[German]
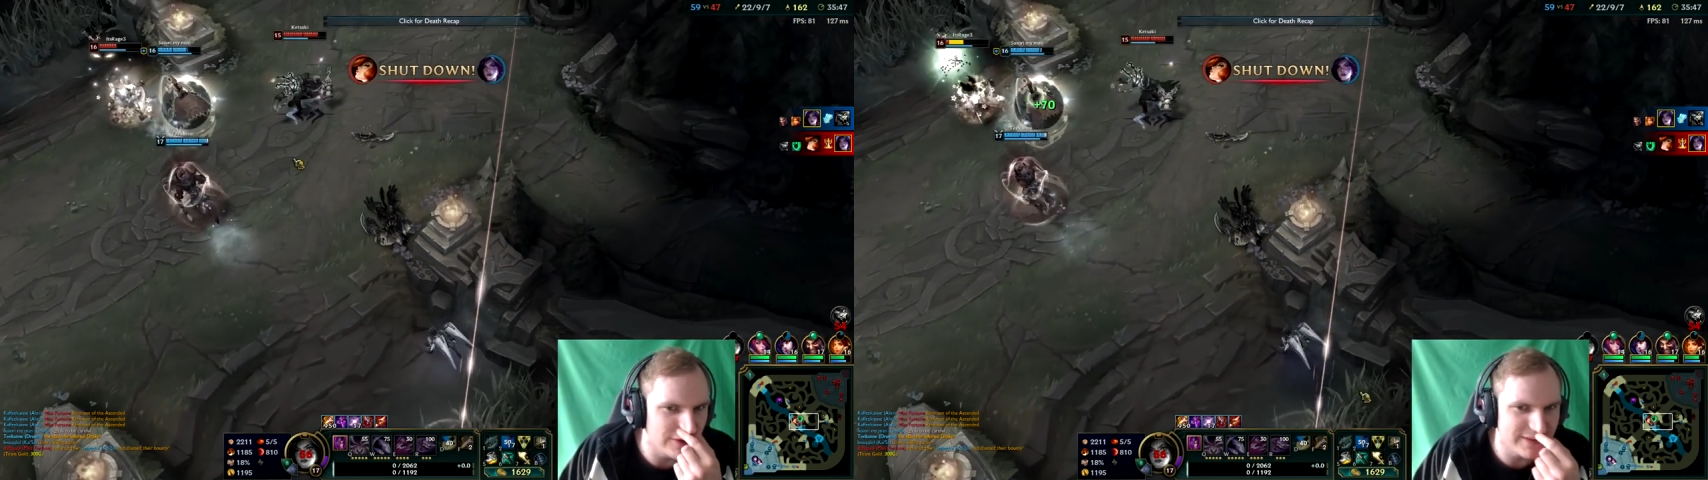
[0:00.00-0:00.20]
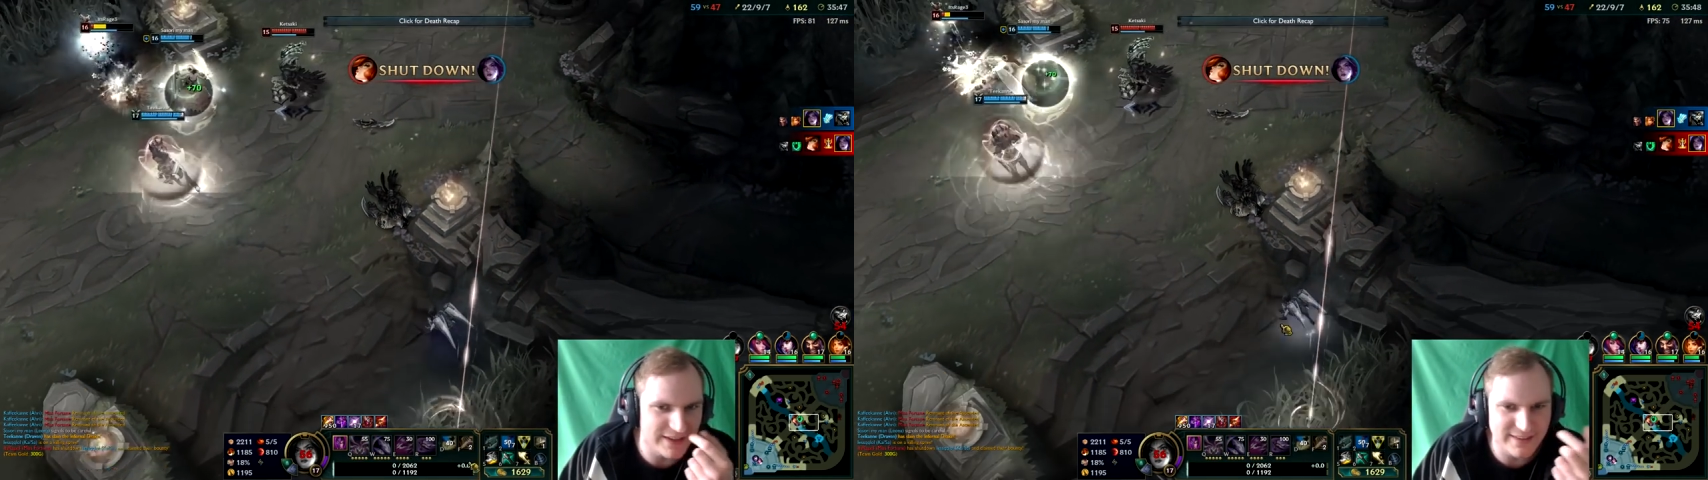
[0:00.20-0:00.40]

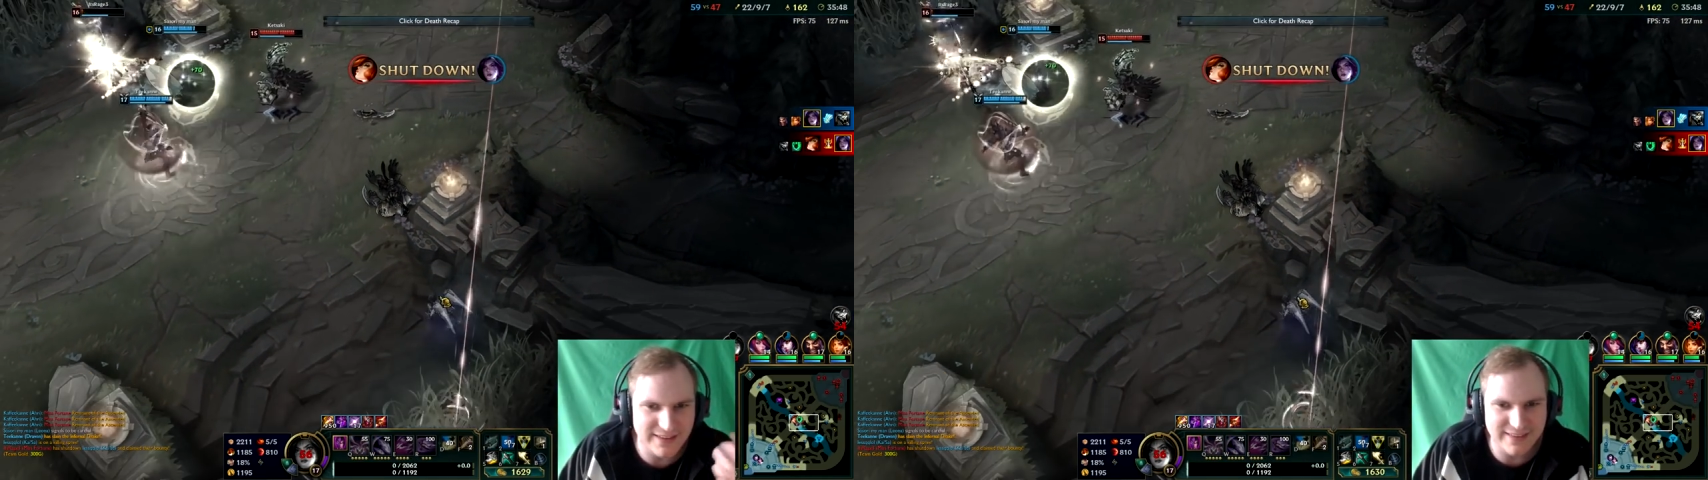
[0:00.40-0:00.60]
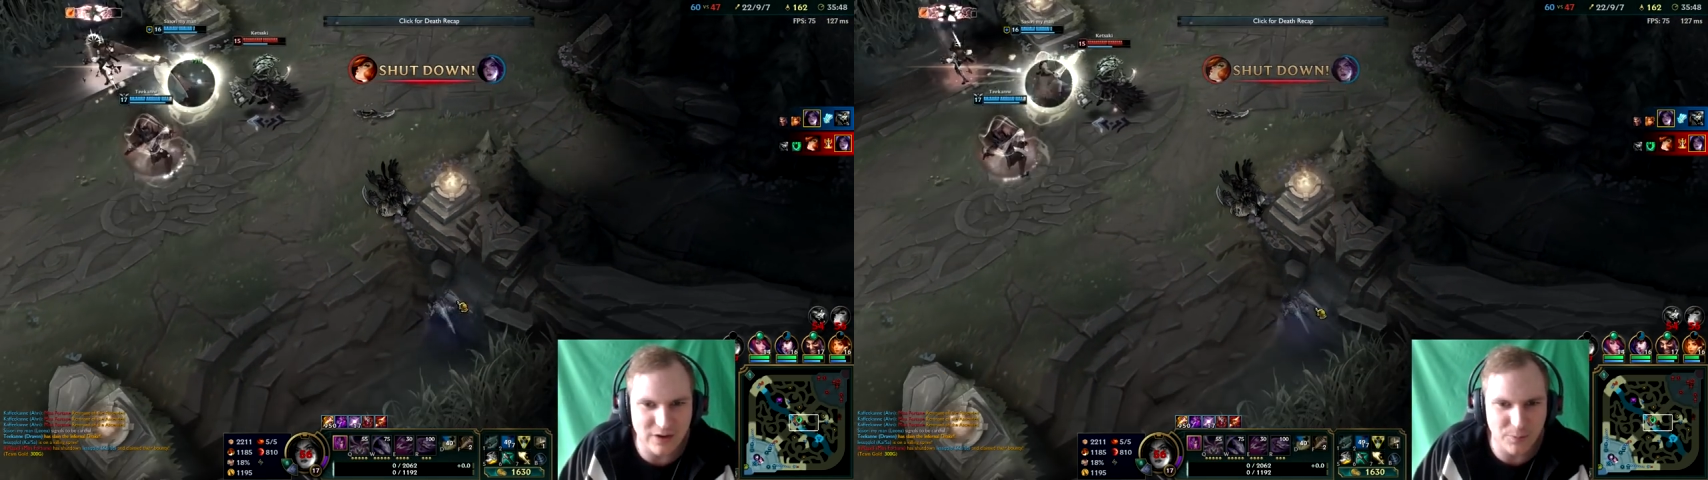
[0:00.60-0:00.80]
Ich dachte,
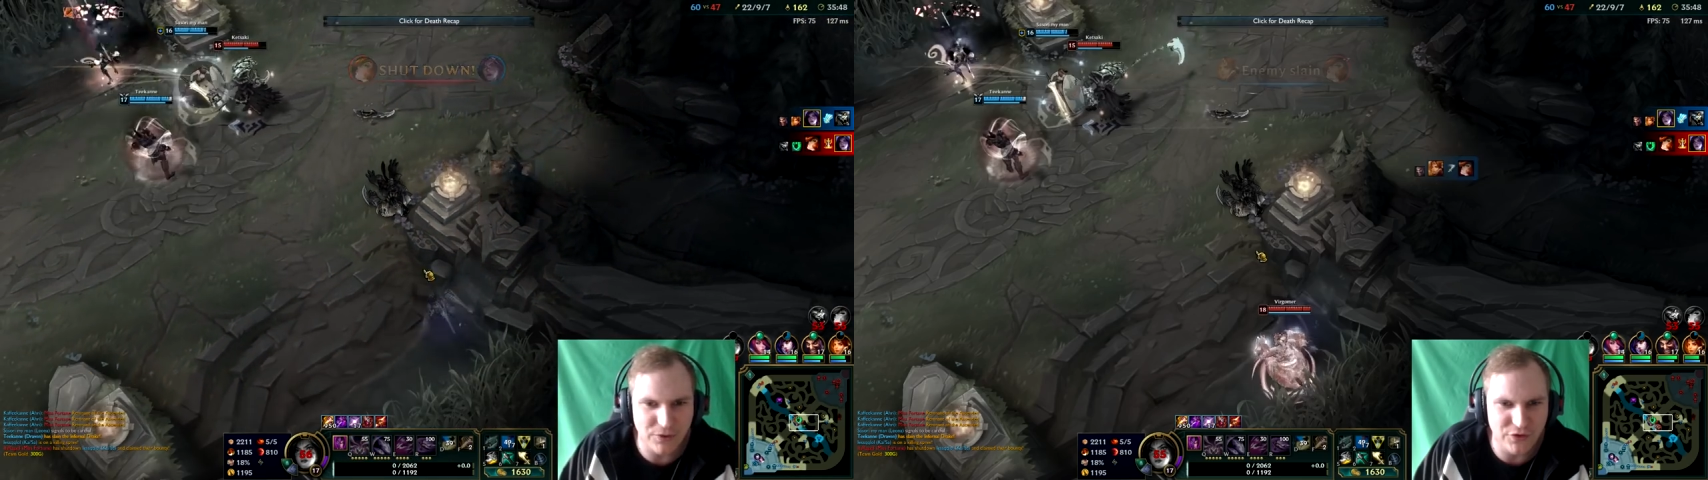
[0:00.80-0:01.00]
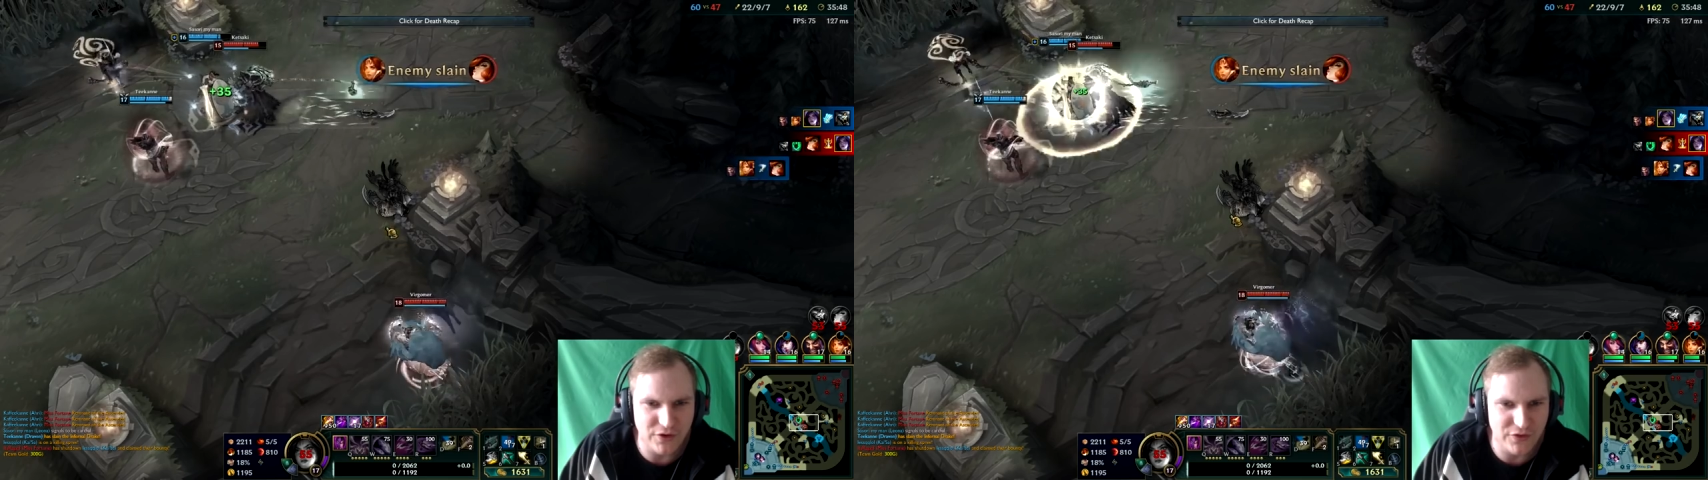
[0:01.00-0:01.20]
das sah
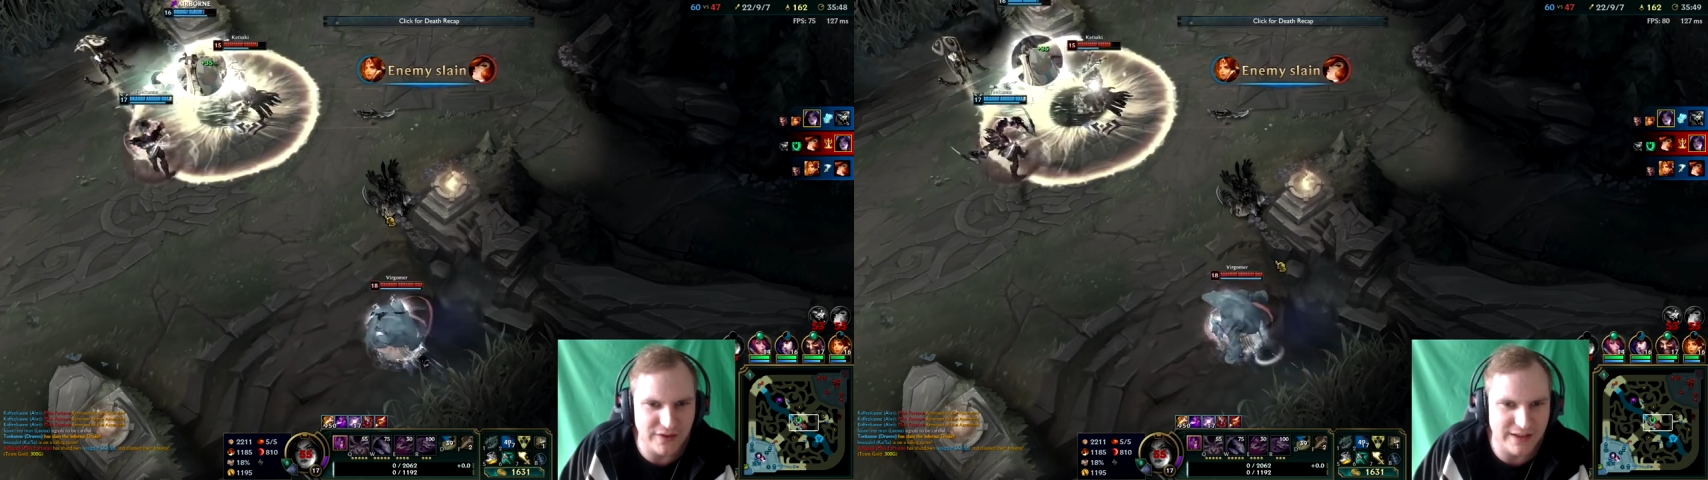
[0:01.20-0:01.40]
optisch aus.